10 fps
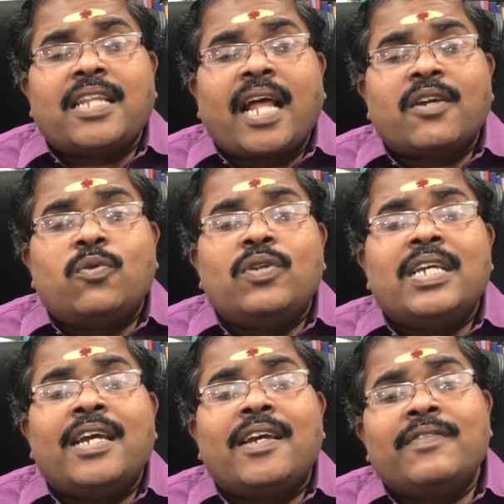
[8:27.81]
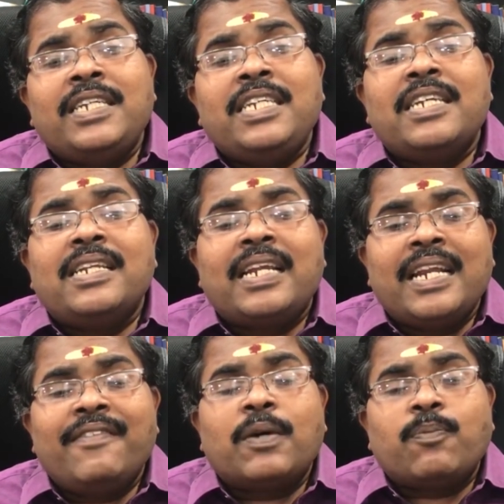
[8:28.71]
தரக்கூடிய விஷயங்கள்
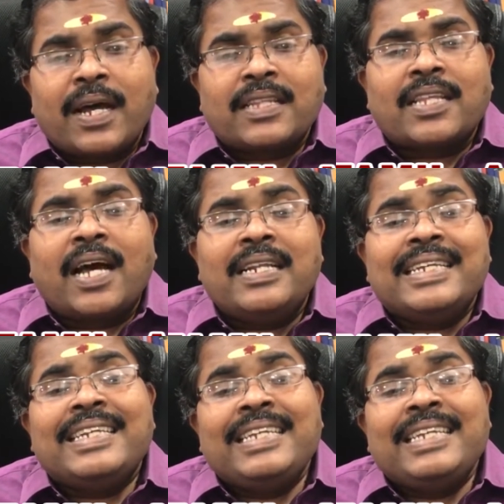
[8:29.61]
என்னவென பார்த்தால்